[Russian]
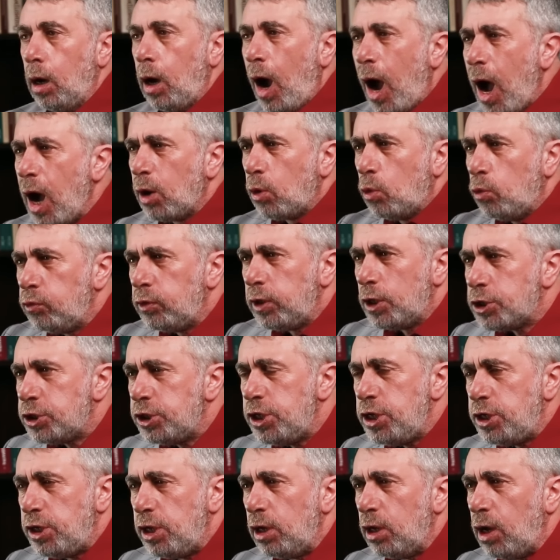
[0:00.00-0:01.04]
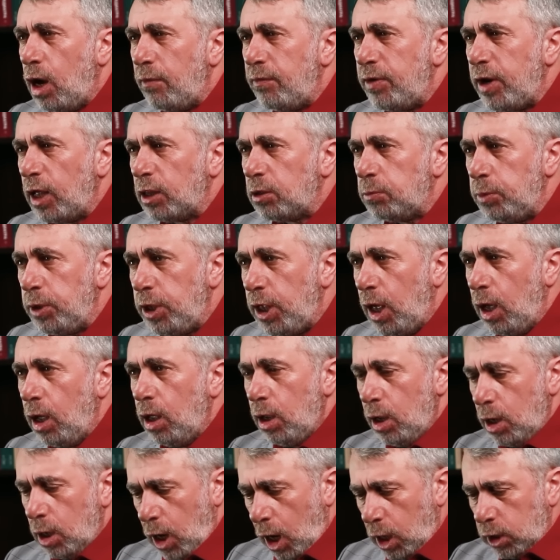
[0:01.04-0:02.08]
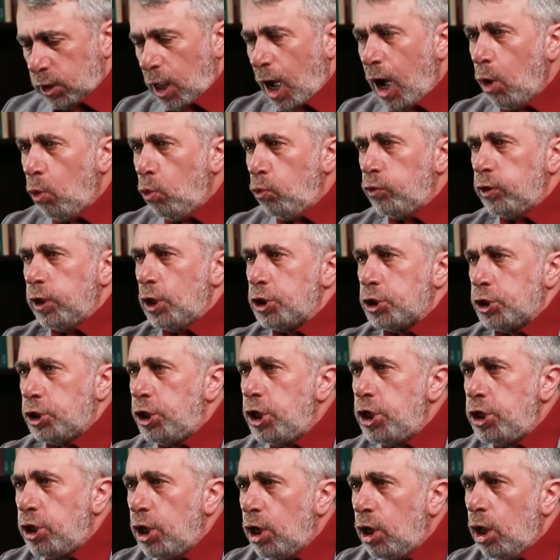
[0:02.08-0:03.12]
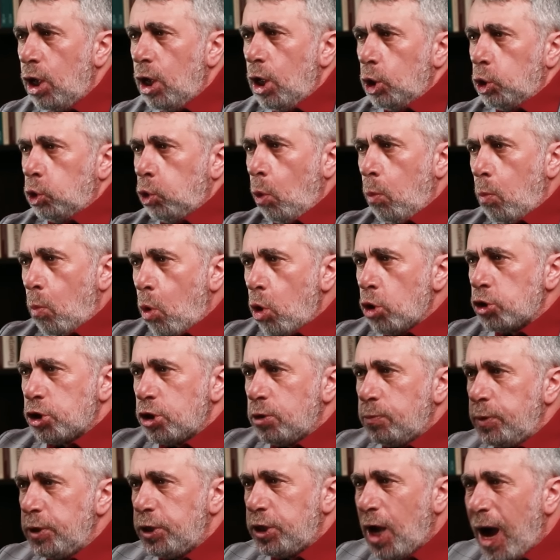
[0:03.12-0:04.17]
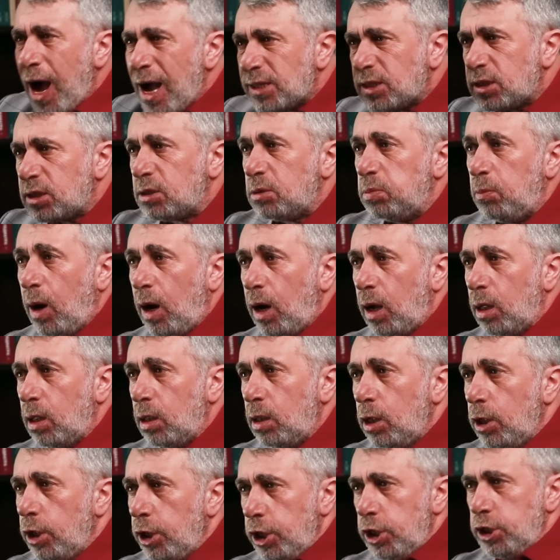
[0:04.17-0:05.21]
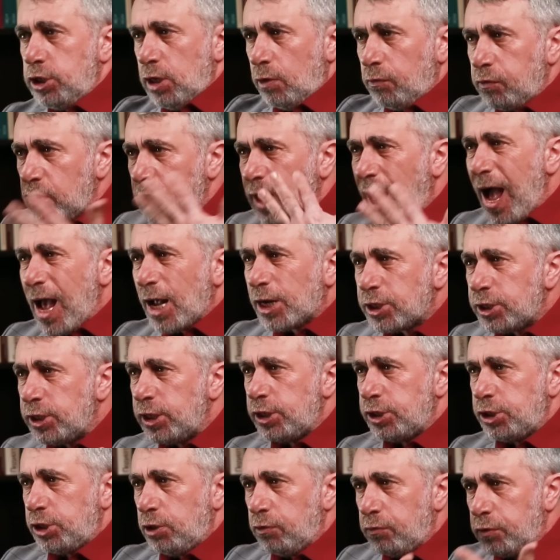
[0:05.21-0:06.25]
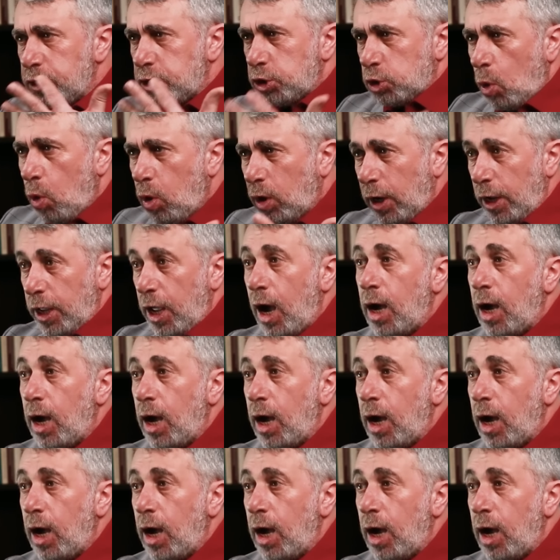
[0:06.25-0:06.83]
Как увлажнитель, говорят мне, когда увлажнитель, то может быть астма. Из-за влажности, высокой